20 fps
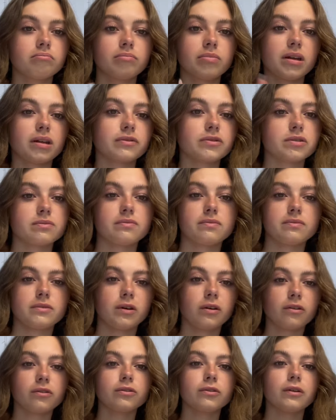pierwszym
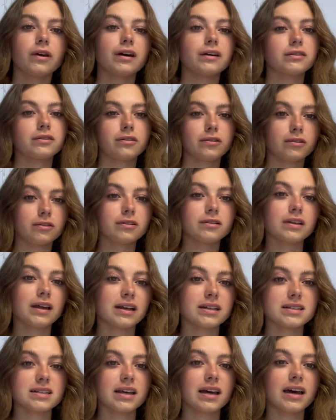tygodniu, jak to
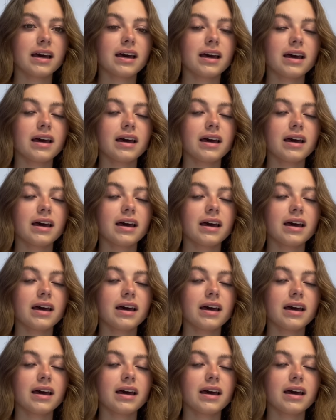oglądacie.